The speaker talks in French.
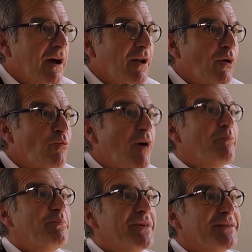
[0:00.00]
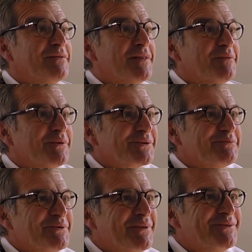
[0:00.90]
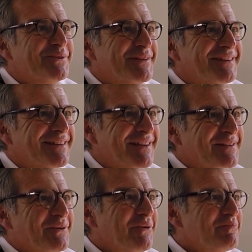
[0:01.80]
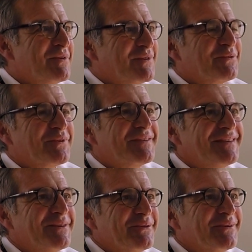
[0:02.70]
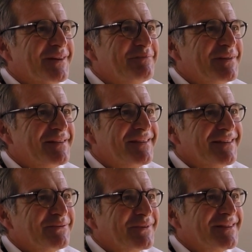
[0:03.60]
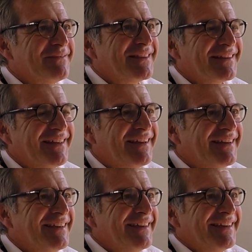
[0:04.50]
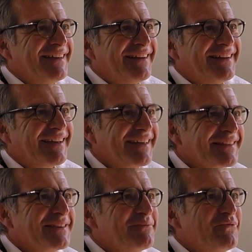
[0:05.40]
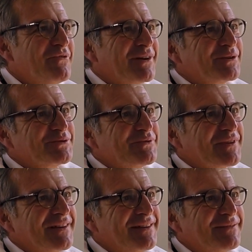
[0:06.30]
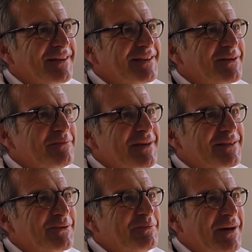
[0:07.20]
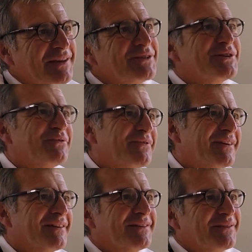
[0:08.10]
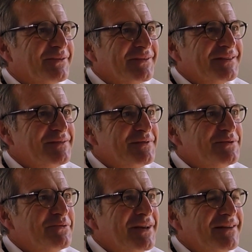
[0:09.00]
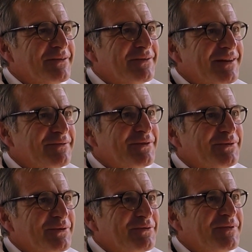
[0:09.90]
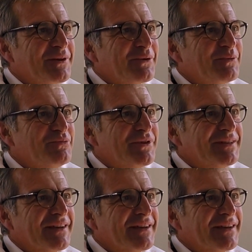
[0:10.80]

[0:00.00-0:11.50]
Alors moi, bien évidemment, je me dois de donner l'exemple, mais c'est aussi euh, un plaisir. Donc ça va être la, quatrième fois que je ferai les 20 km de Paris. Je l'ai fait euh, en individuel euh, avant de le faire pour